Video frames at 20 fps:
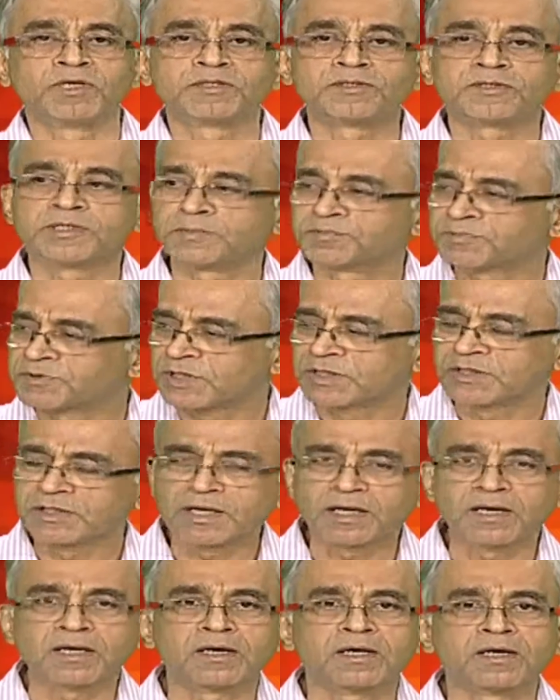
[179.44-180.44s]
స్టెప్స్
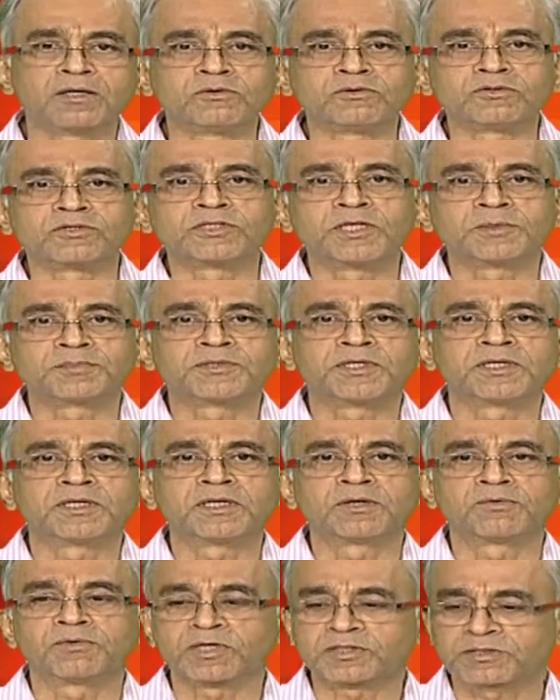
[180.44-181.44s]
అంటే అలా కాదు స్టెప్స్
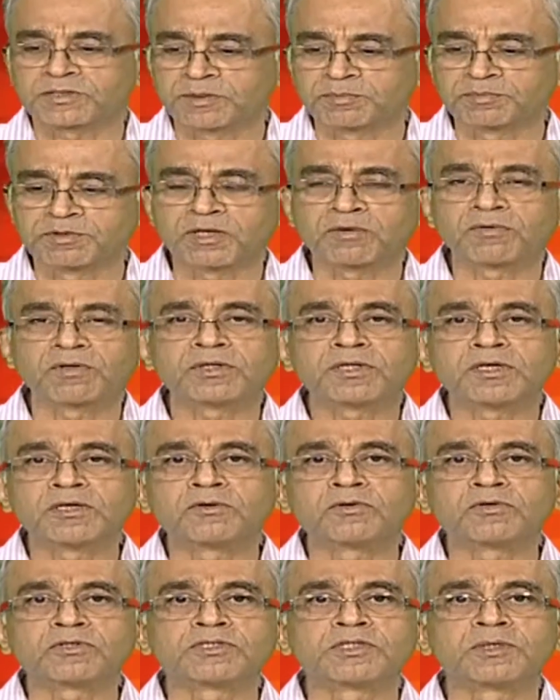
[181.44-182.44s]
అంటే ఒక స్టెప్ తర్వాత
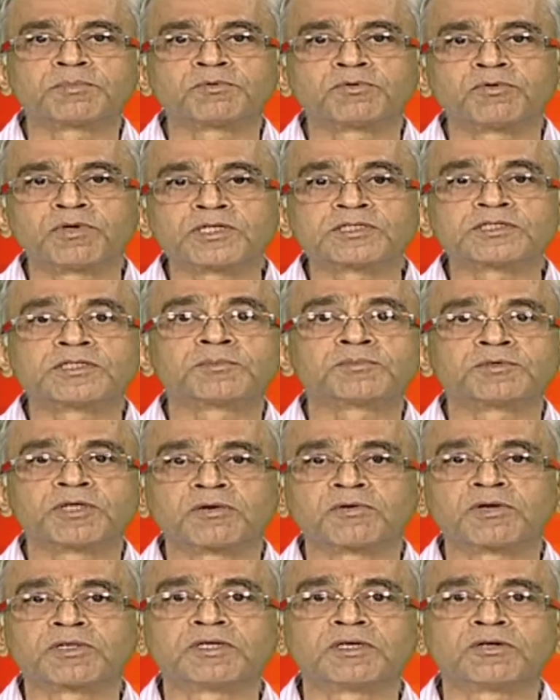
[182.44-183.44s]
ఇంకో స్టెప్ ఒక స్టెప్
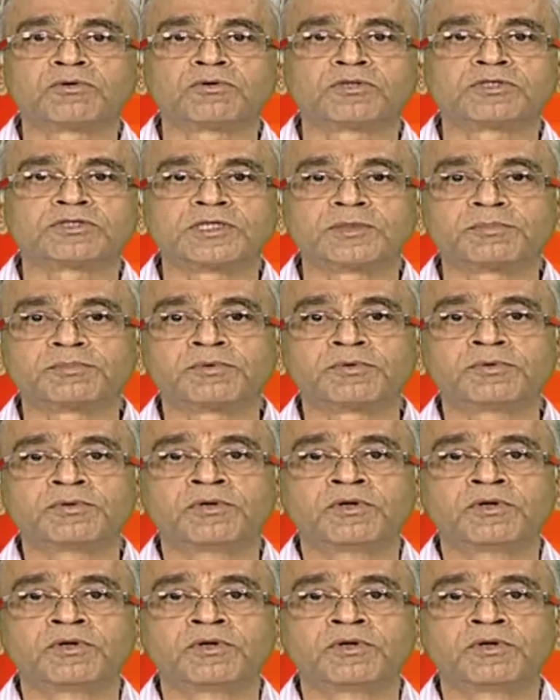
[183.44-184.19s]
తర్వాత ఇంకో స్టెప్